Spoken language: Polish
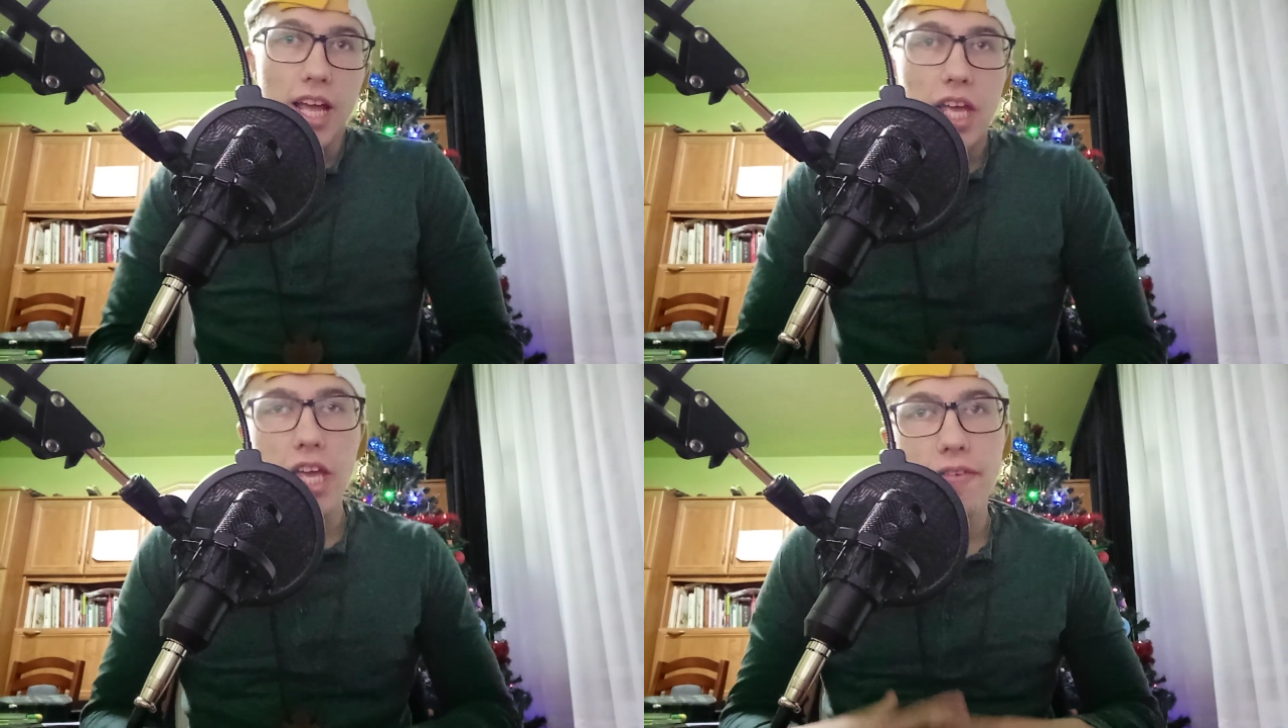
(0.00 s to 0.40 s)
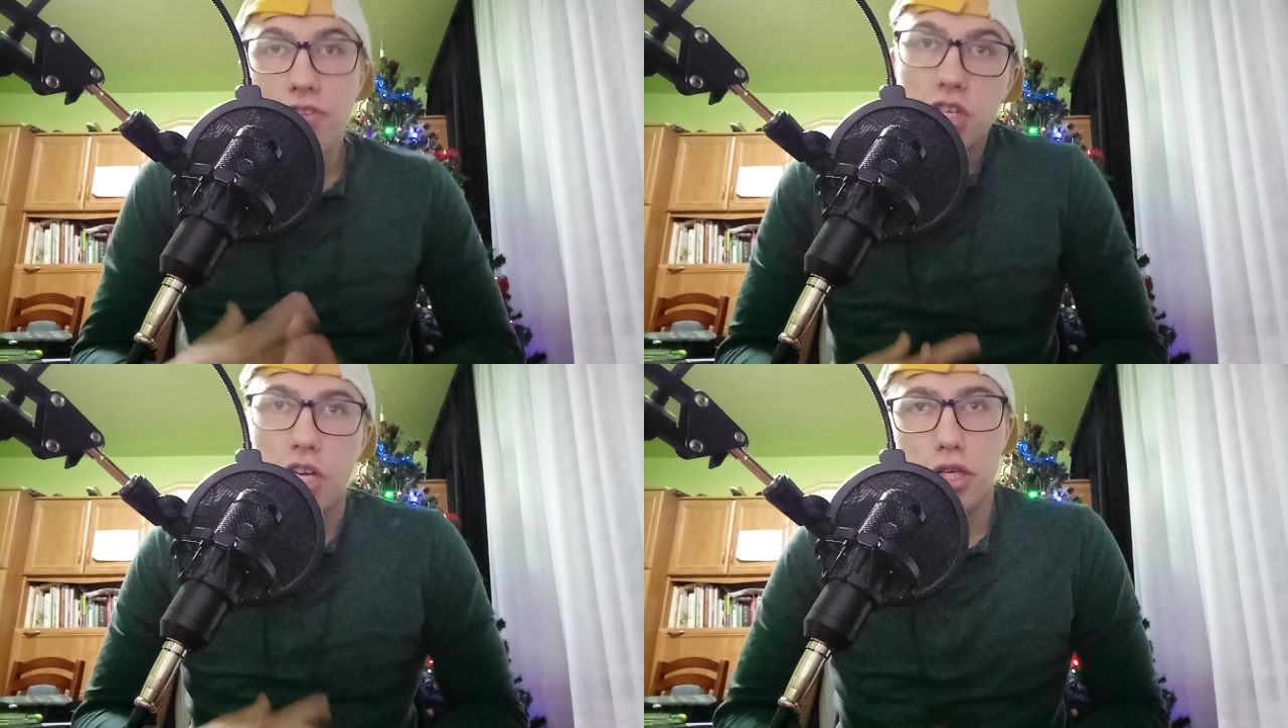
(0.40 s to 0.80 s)
i w
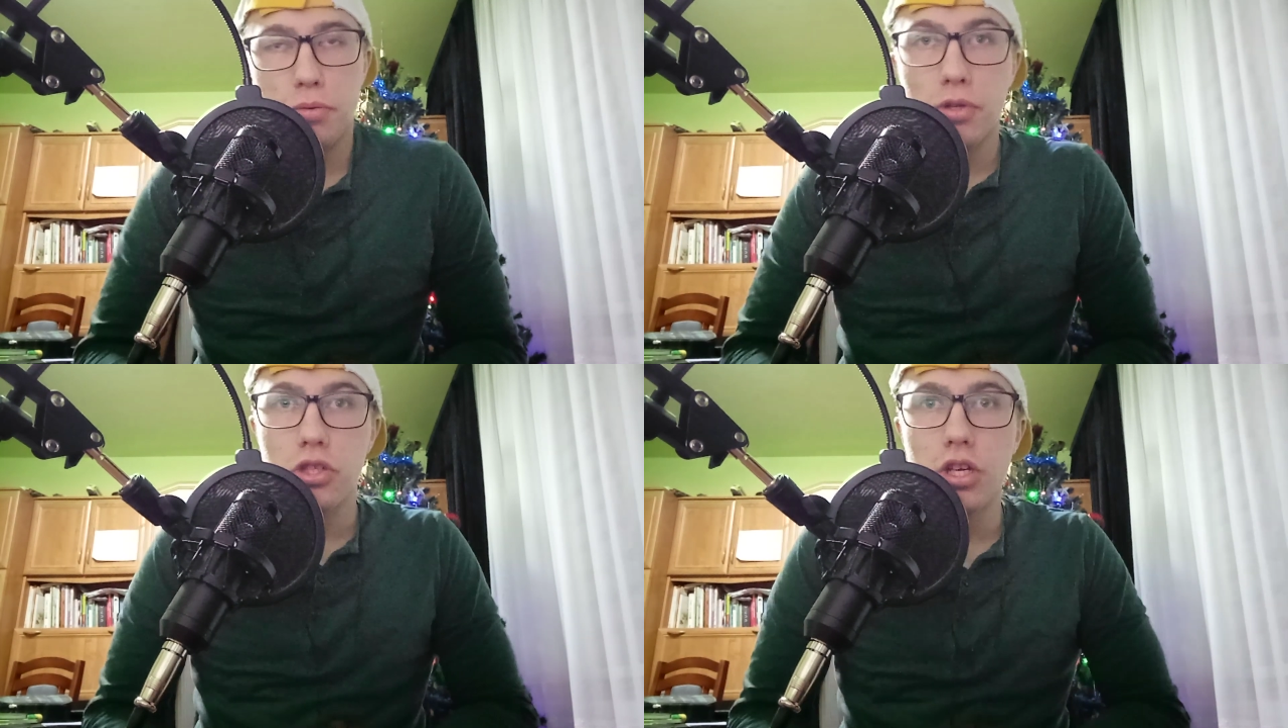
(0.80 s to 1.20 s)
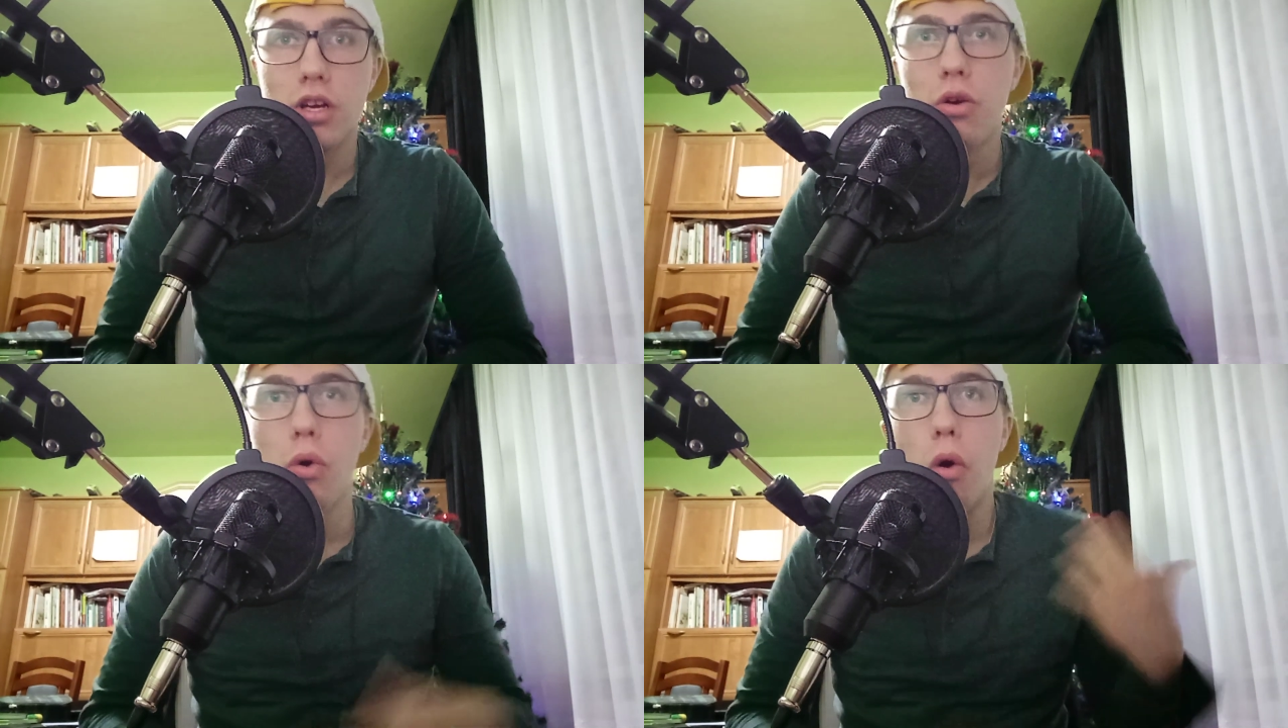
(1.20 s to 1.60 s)
dzisiejszym
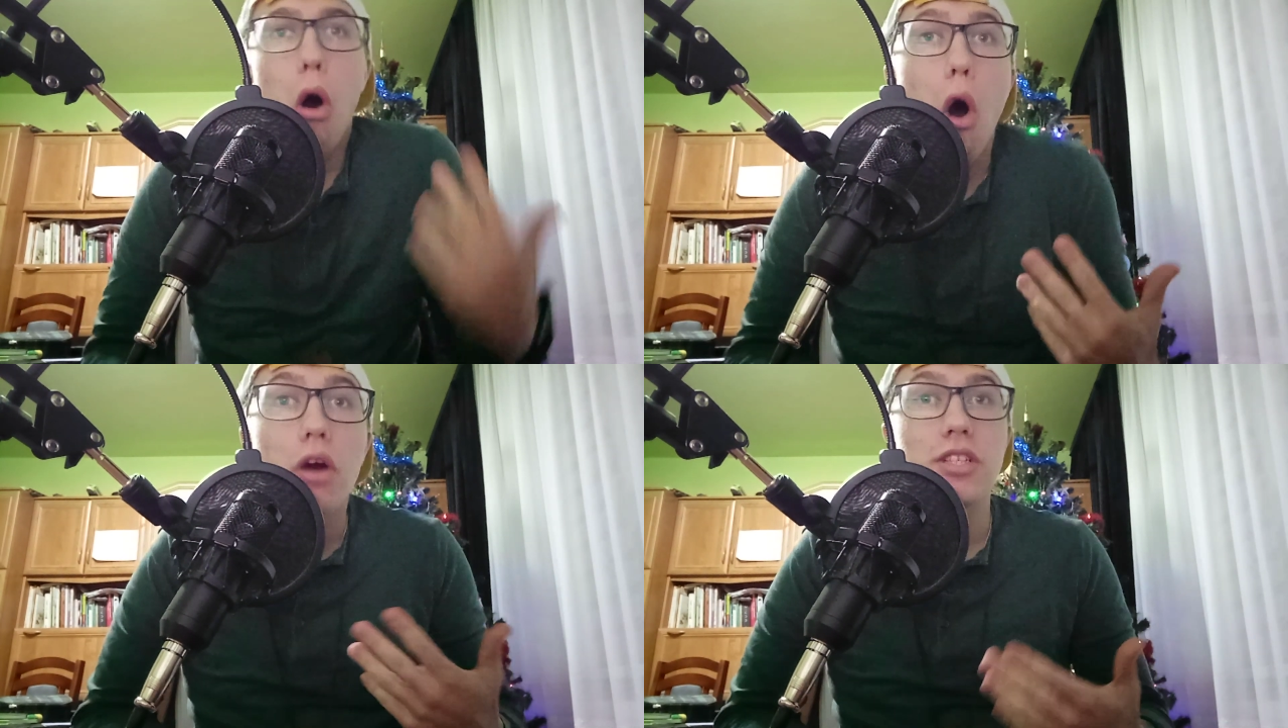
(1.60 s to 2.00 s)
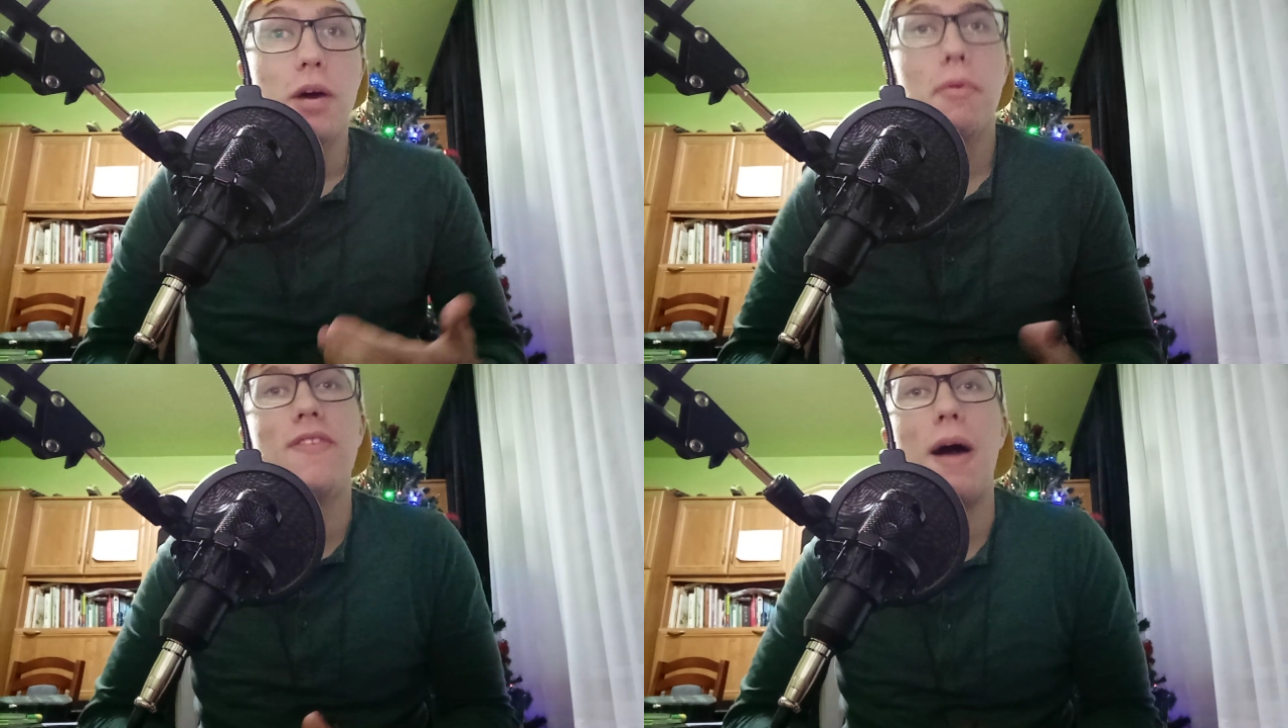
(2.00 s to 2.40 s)
odcinku
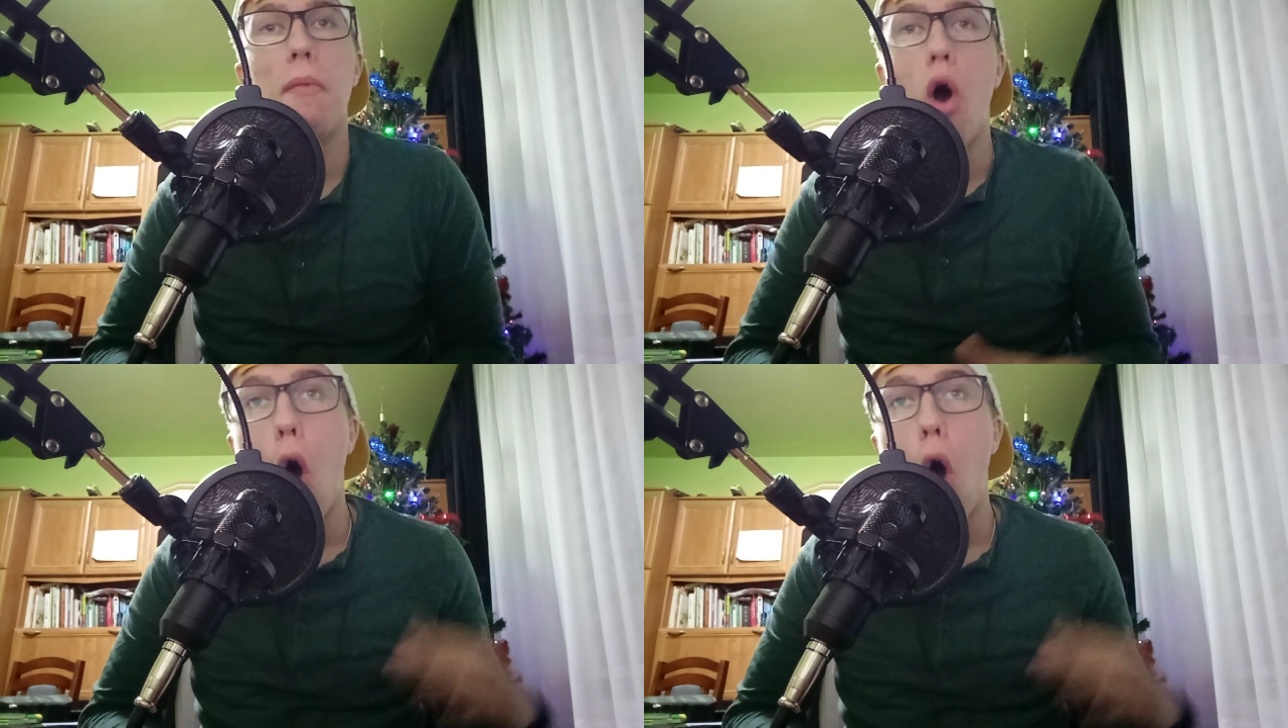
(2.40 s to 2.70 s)
chciałbym wam